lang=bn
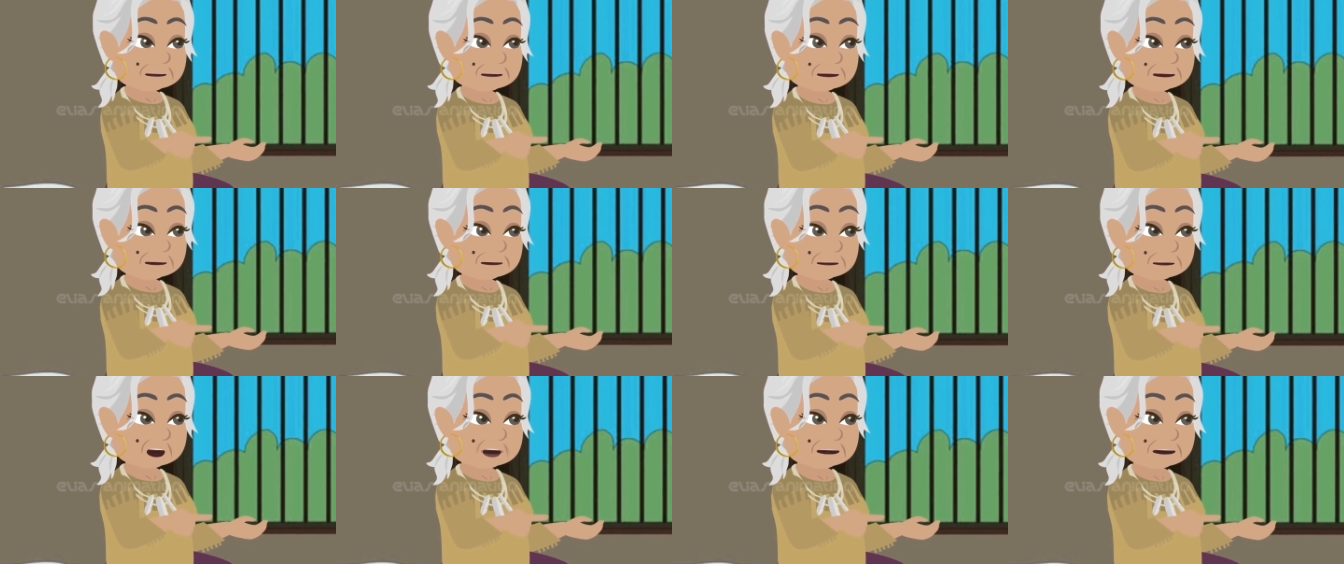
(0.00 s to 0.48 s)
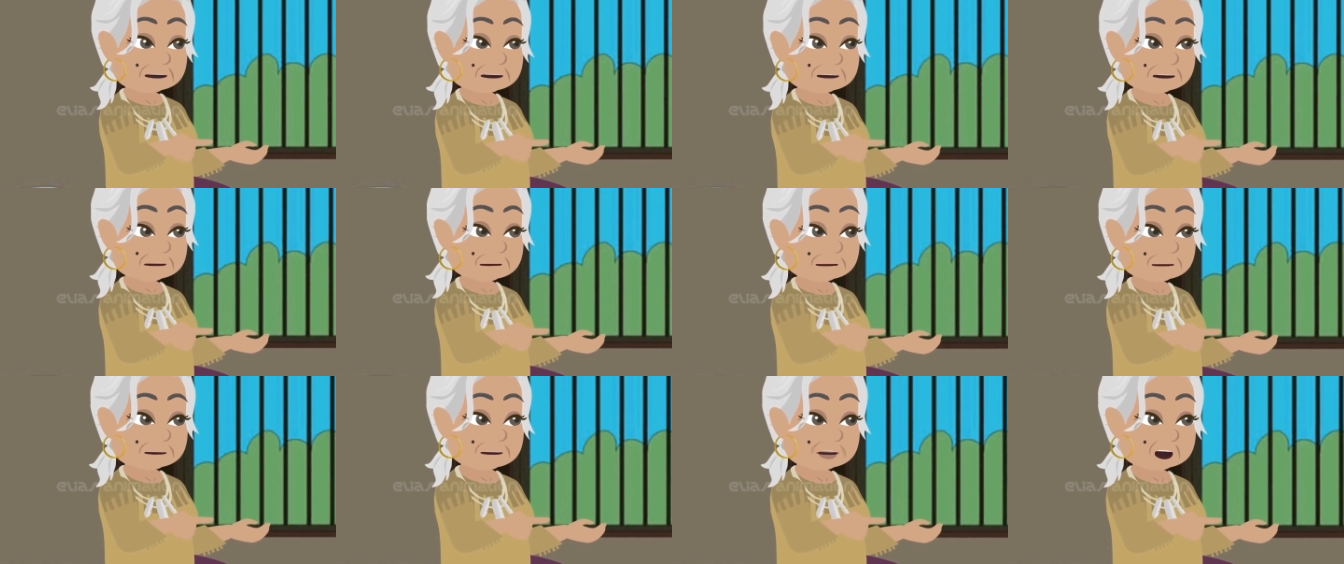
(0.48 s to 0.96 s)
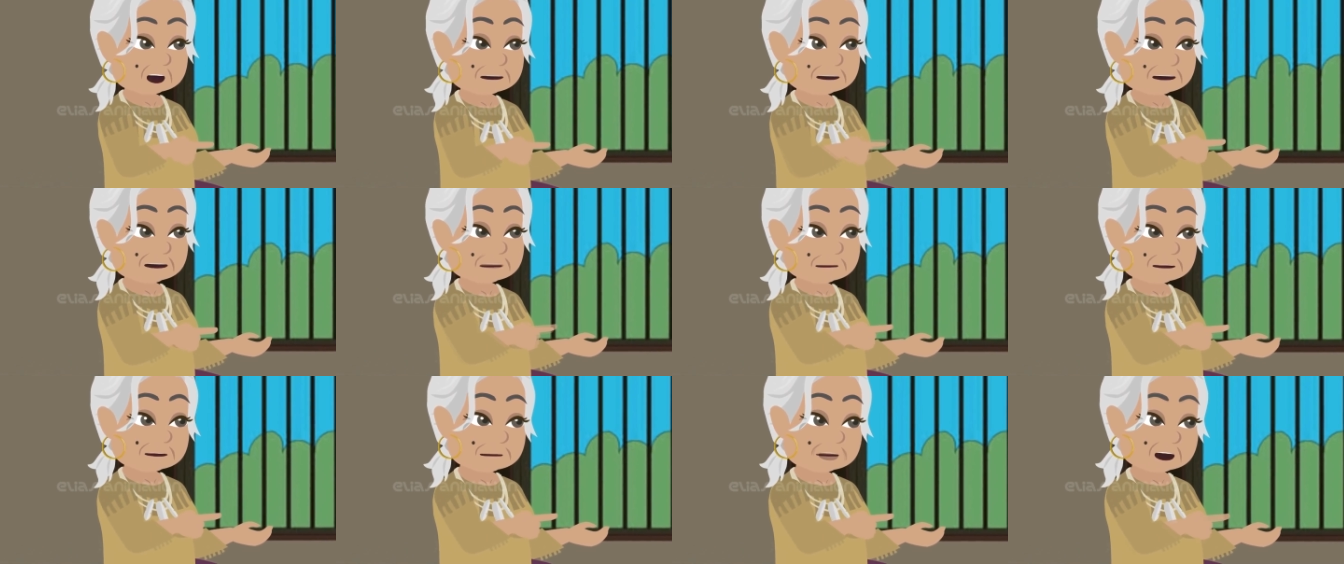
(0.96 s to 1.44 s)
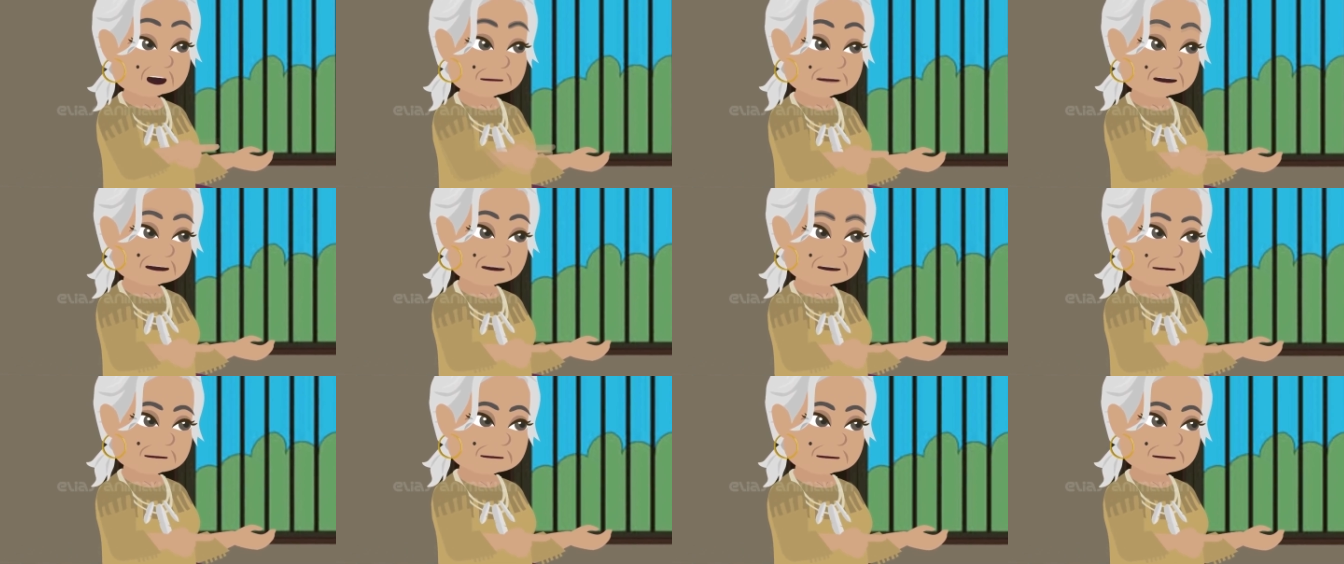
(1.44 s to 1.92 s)
এখন বলো তোমার কি
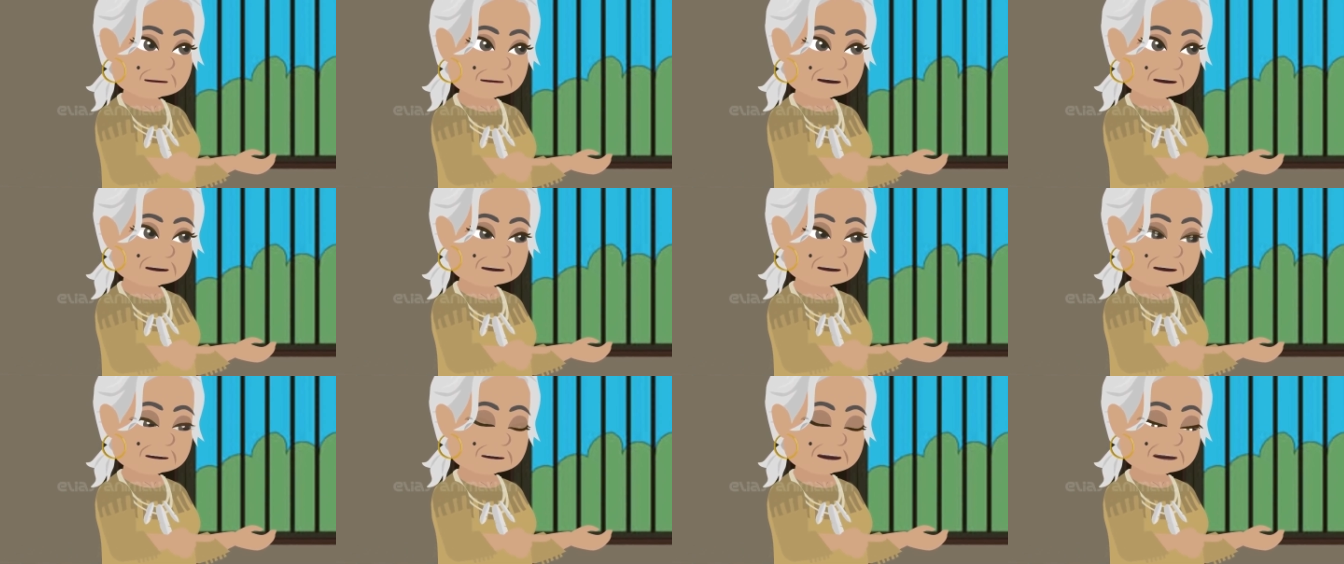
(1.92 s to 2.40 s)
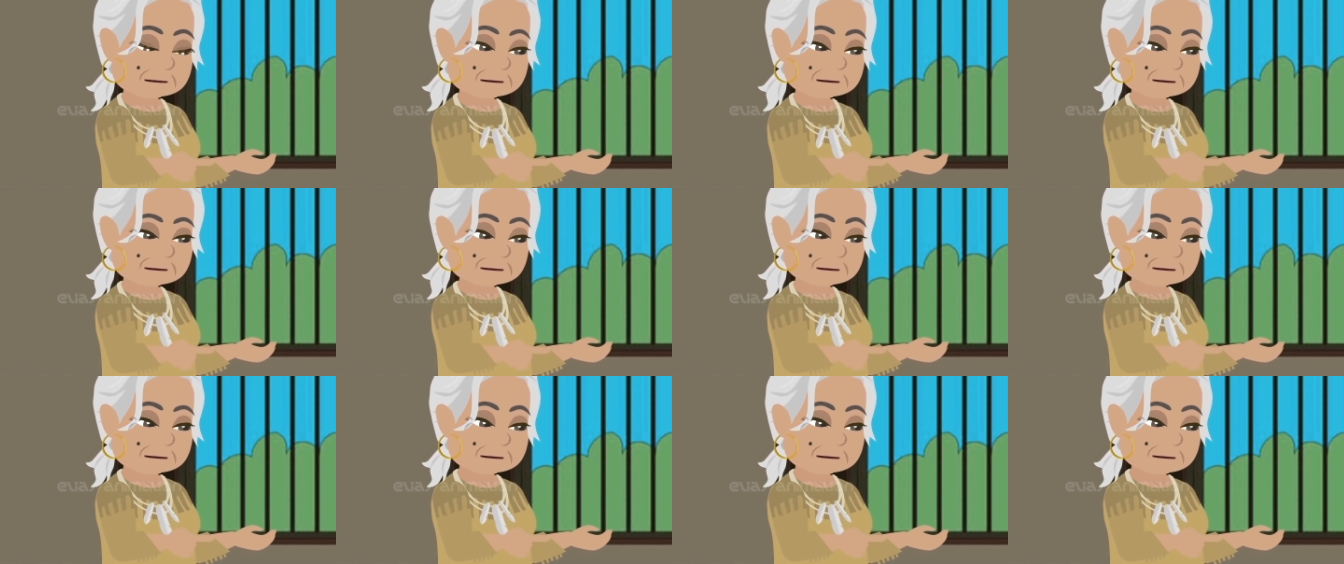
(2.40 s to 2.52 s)
খবর কেমন